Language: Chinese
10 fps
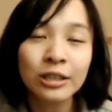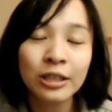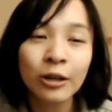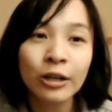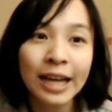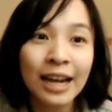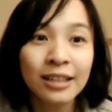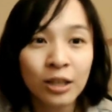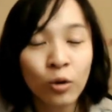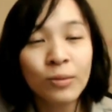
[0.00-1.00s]
因为开了
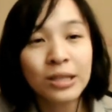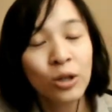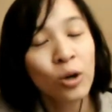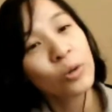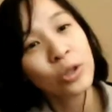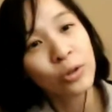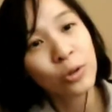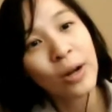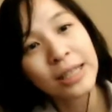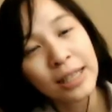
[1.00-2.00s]
那个共笔之后，我就
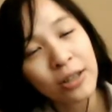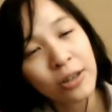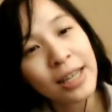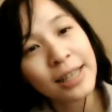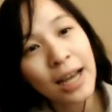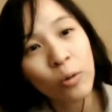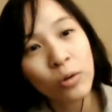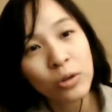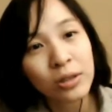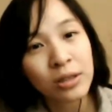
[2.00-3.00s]
突然想到，哎，那
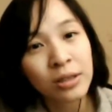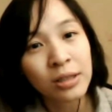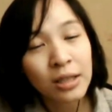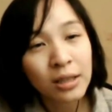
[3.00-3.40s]
我觉得。